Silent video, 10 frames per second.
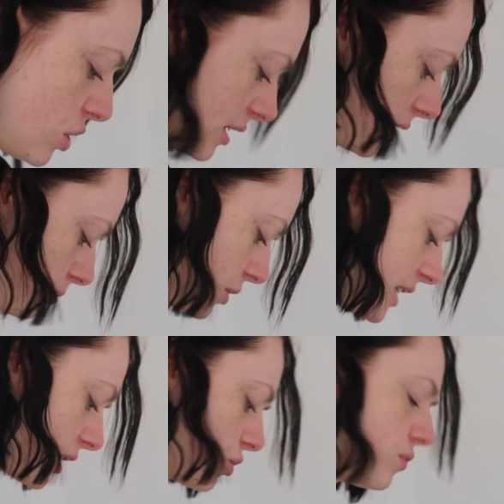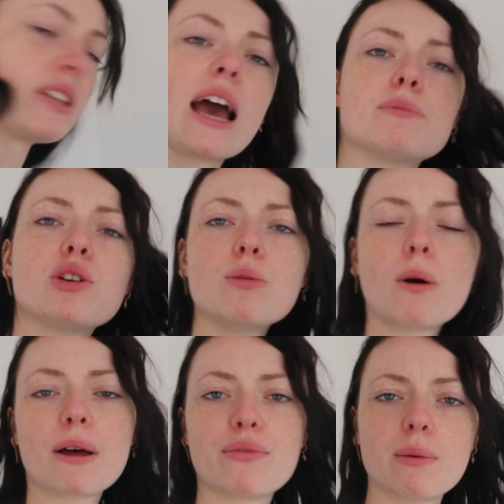suis en train de me dire que je vous ai
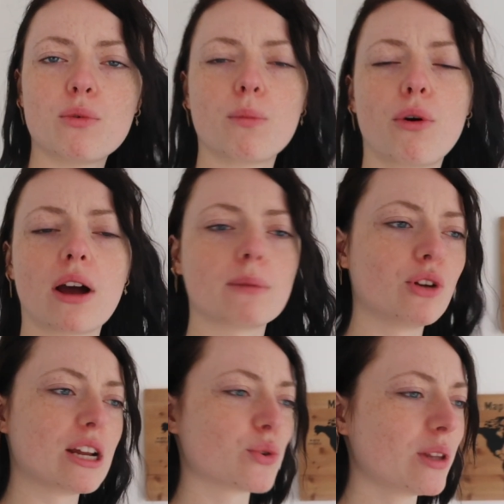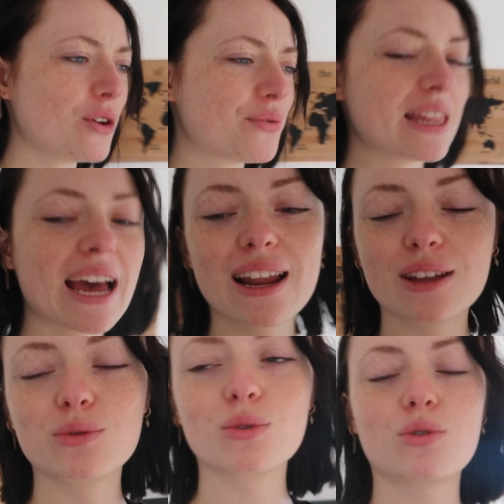absolument pas fait mon programme de la journée au
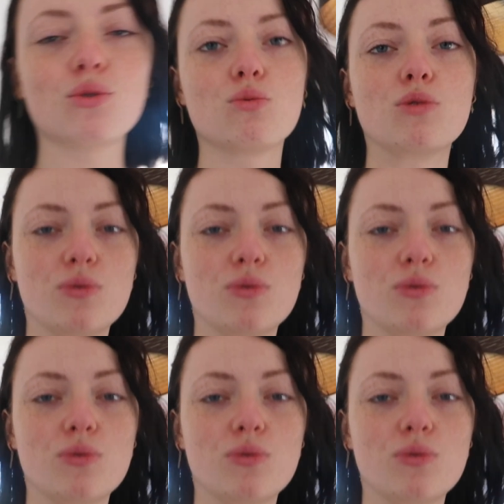final. Donc euh, je me